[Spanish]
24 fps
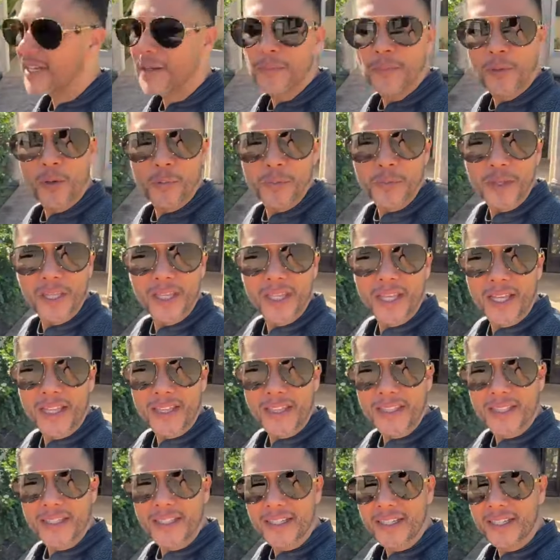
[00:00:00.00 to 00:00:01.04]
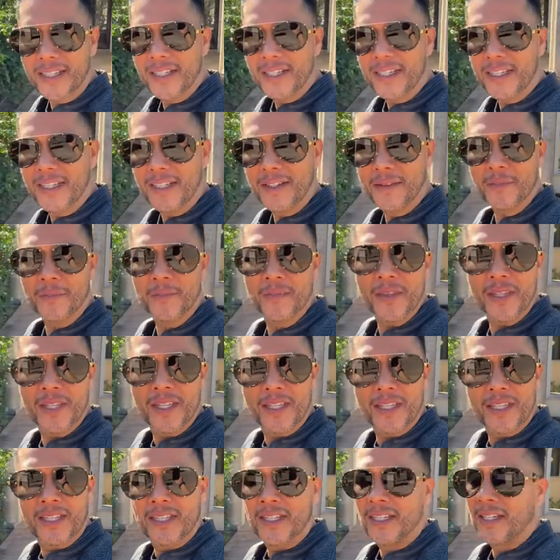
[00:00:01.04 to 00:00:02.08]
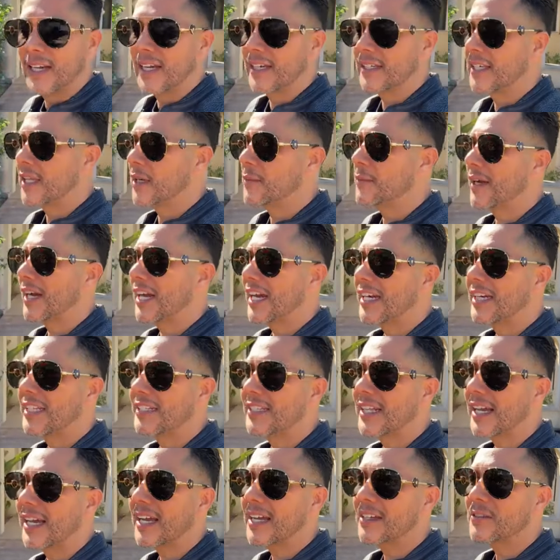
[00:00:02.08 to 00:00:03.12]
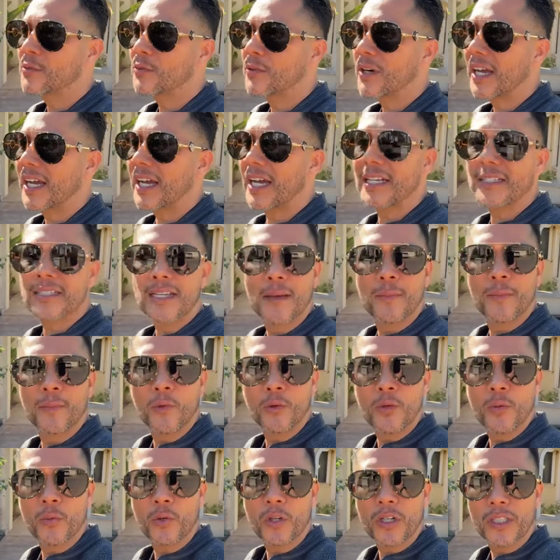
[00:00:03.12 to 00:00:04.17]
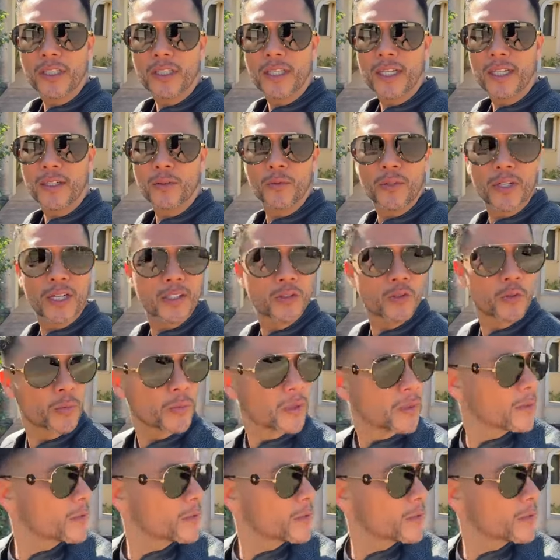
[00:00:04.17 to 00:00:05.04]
en esta propiedad, eh, aquí en McAllen, Texas, una casa muy bonita, en una